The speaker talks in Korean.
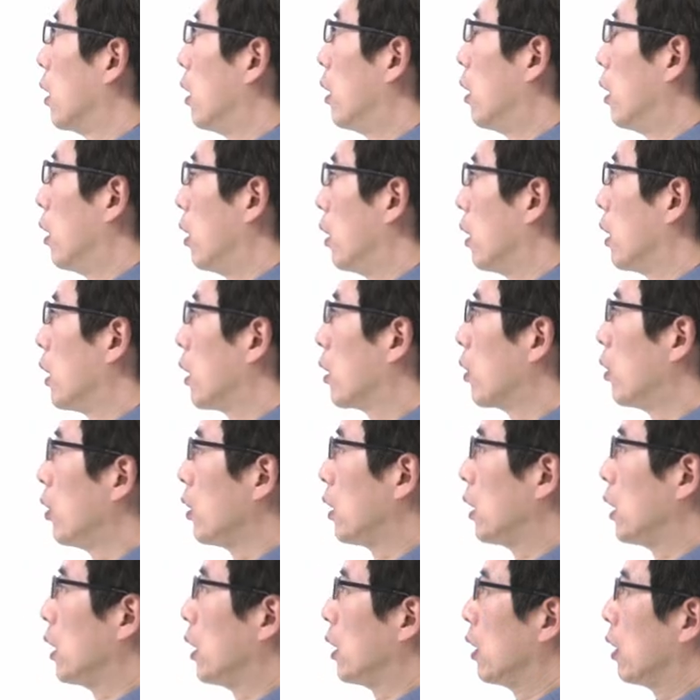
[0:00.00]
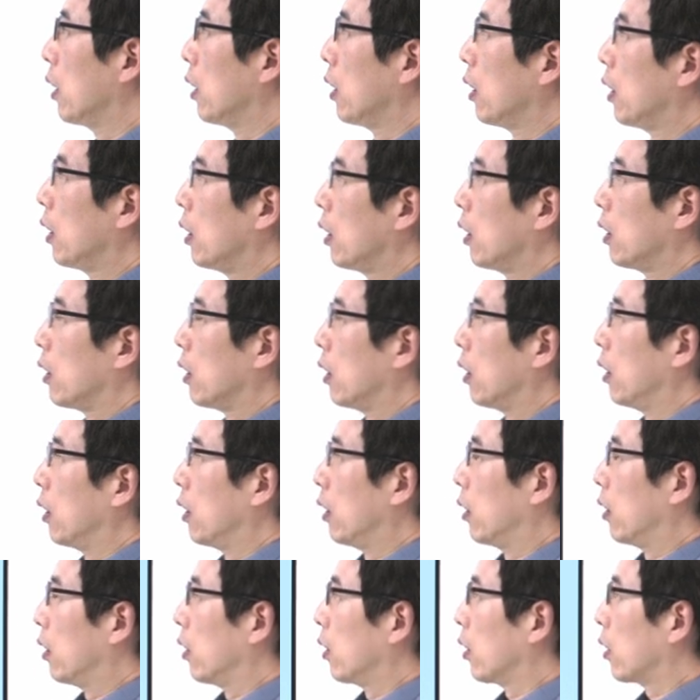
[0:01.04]
어, 이것이
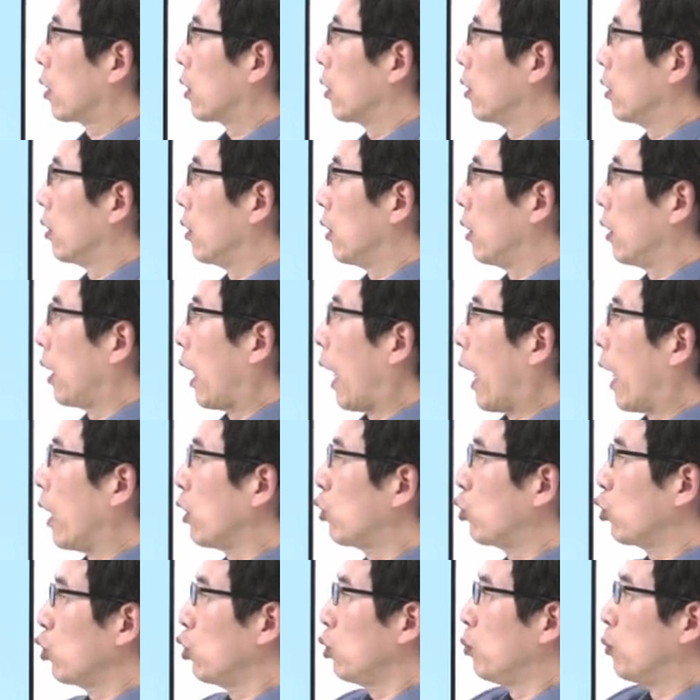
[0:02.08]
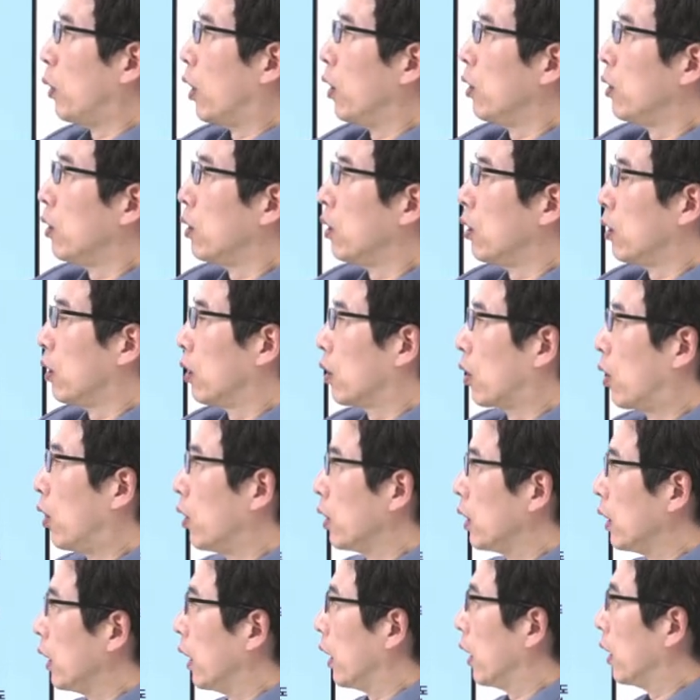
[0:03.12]
어, 그 아주 먼
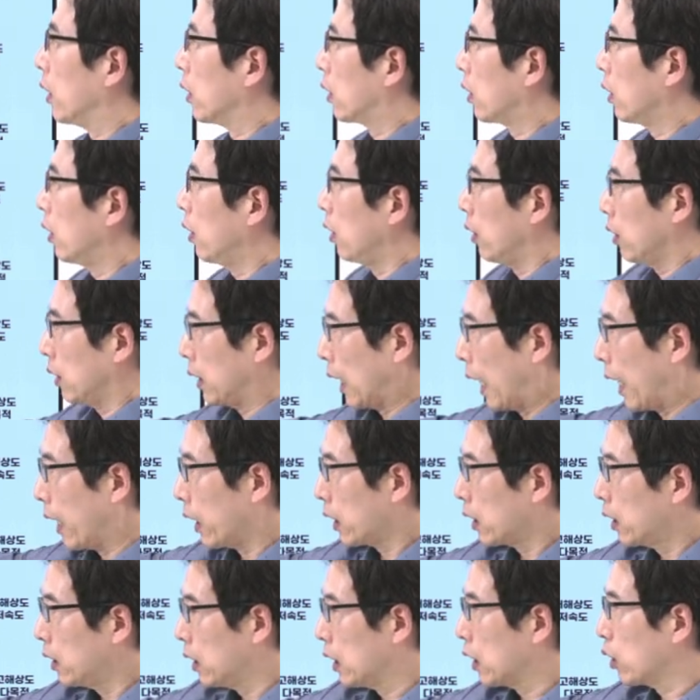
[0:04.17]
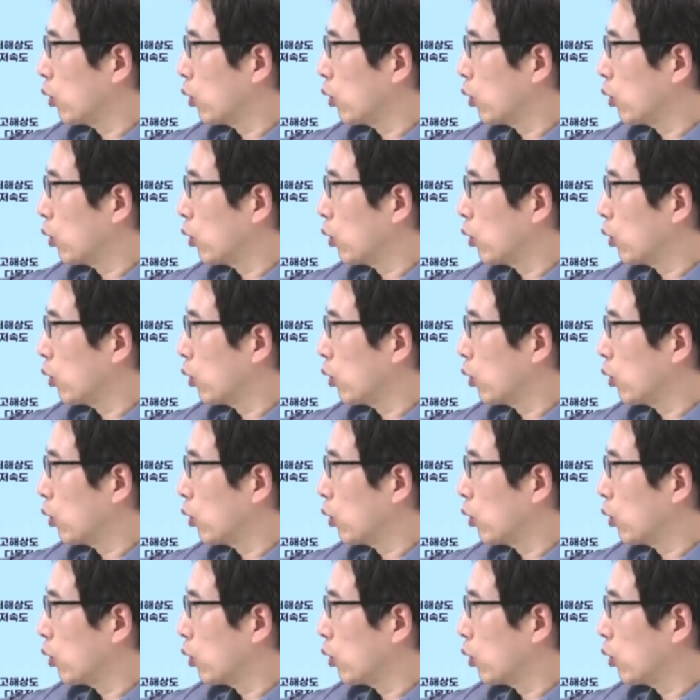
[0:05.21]
거리에서 작은